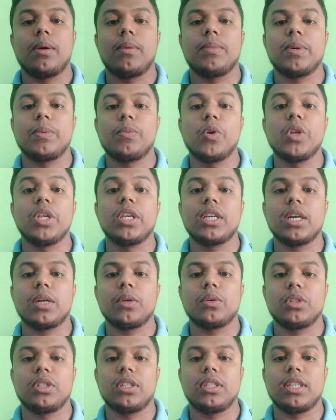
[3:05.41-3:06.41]
আমরা পরীক্ষা
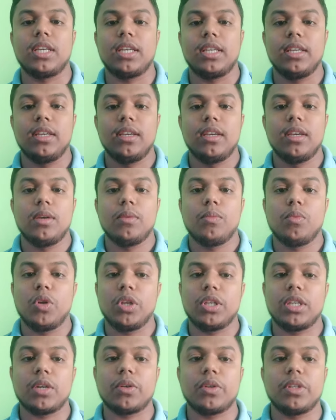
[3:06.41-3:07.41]
করতে যাই
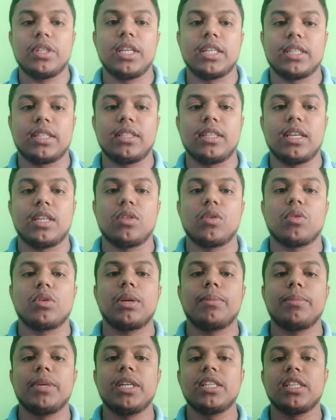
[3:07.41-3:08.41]
পরীক্ষা করে দেখতে যাই
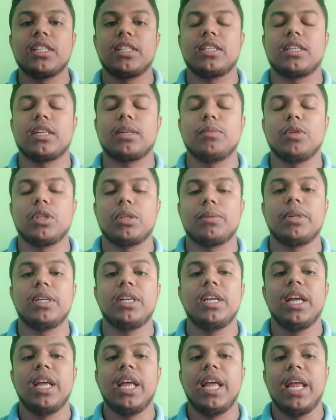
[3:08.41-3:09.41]
তখন আমরা ইংরেজিতে এটাকে বলতে
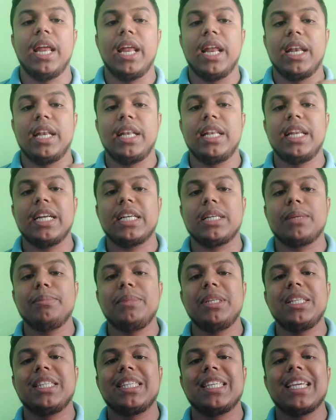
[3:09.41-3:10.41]
পারি লেট
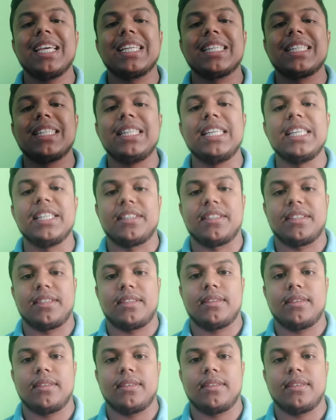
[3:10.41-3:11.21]
মি চেক দিস